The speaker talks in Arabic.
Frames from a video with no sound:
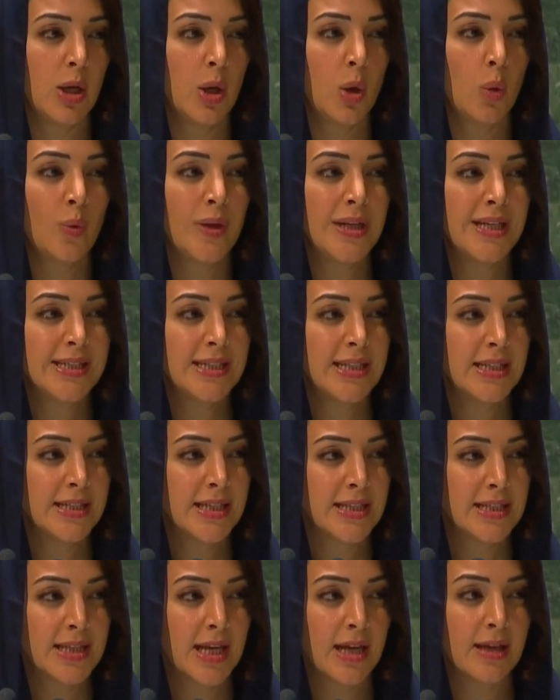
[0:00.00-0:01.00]
والتي
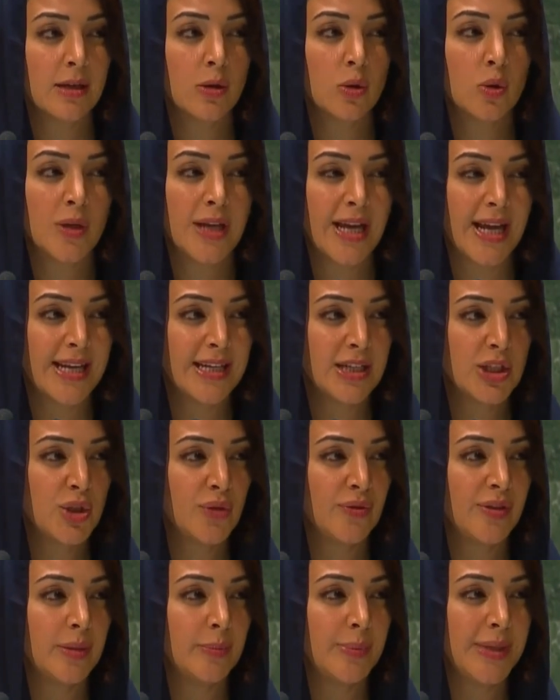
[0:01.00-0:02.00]
تستحق العيش
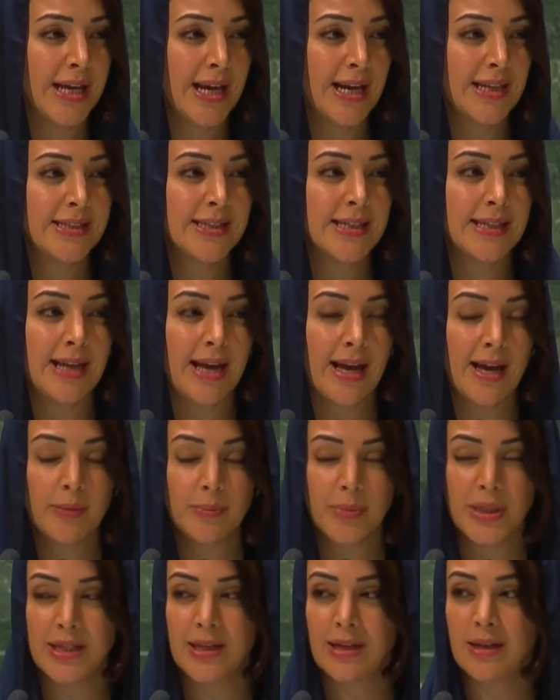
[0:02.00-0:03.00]
في بيئات
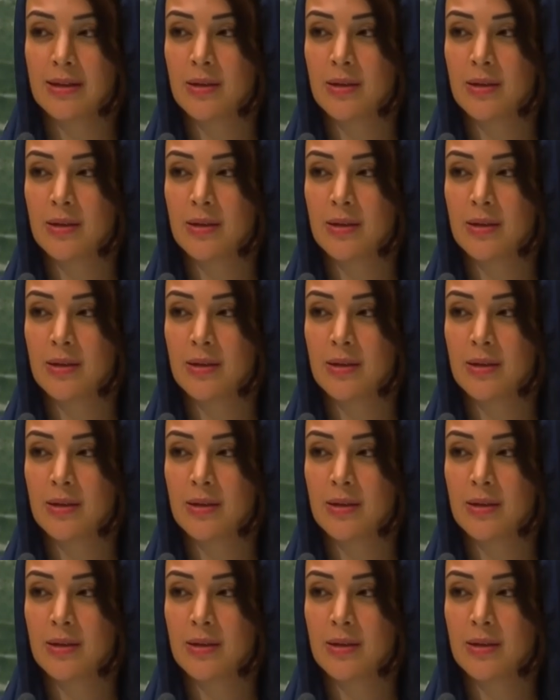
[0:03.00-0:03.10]
آمنة